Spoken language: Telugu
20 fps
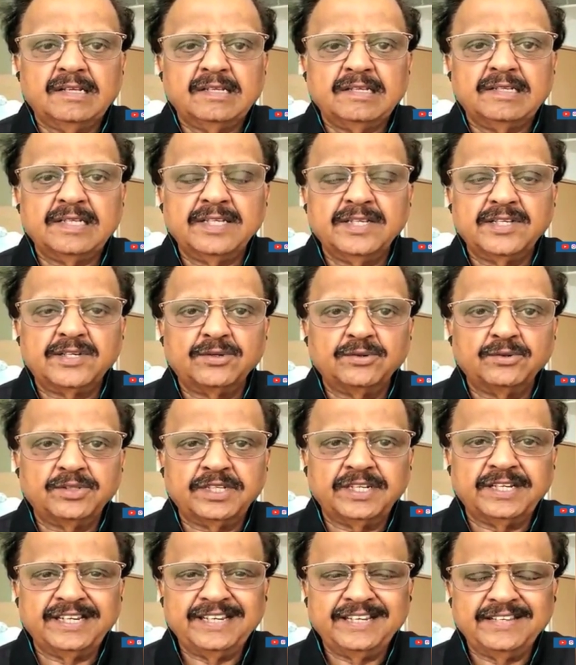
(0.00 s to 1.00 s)
జలుబు
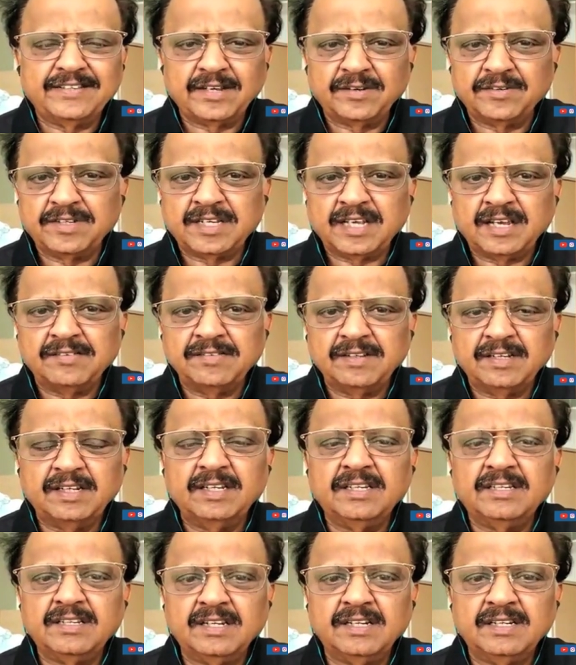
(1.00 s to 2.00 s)
జ్వరం లక్షణాలు
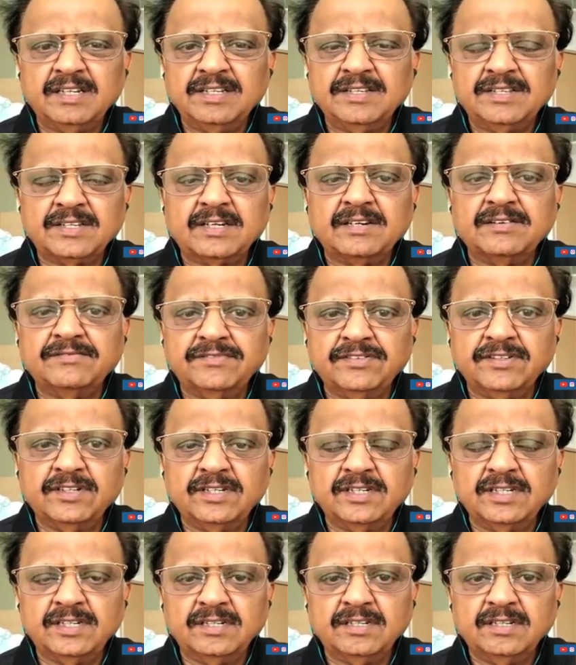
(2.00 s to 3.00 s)
కనపడగానే చికిత్స
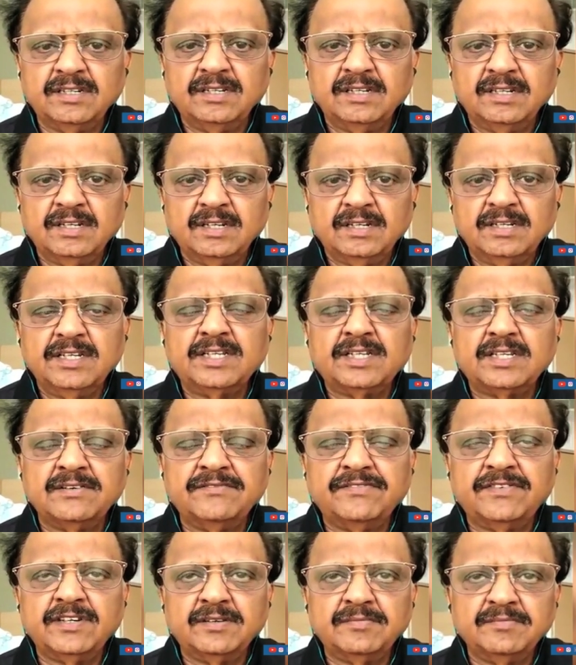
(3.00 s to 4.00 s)
కోసం
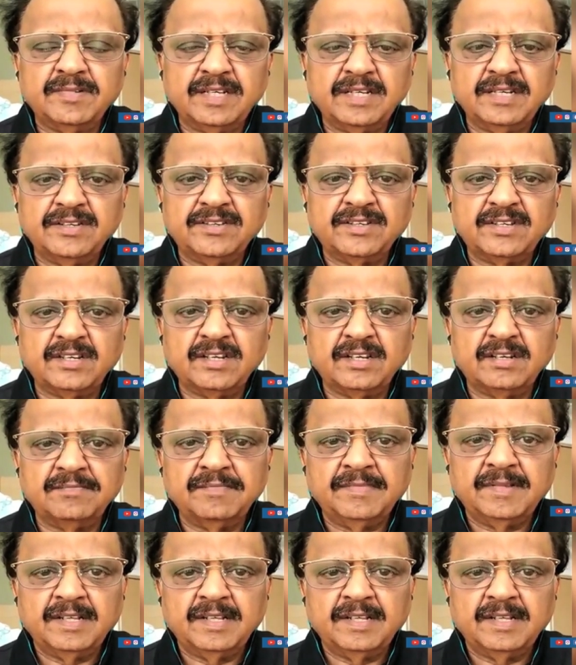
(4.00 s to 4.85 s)
ఆసుపత్రిలోనే అడ్మిట్ అయ్యారు